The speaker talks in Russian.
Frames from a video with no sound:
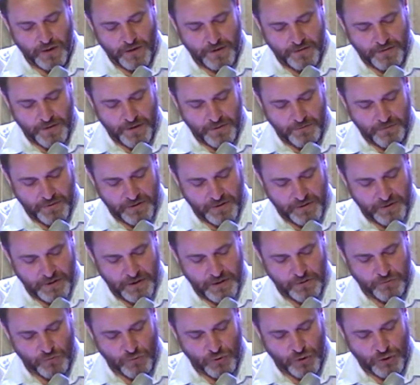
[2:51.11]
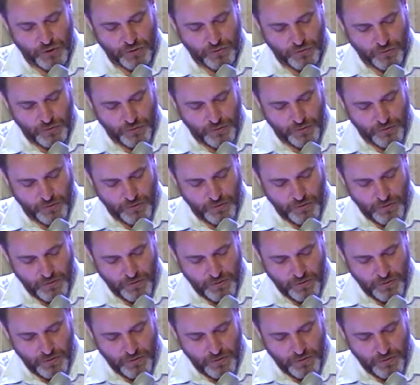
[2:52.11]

она была ему женою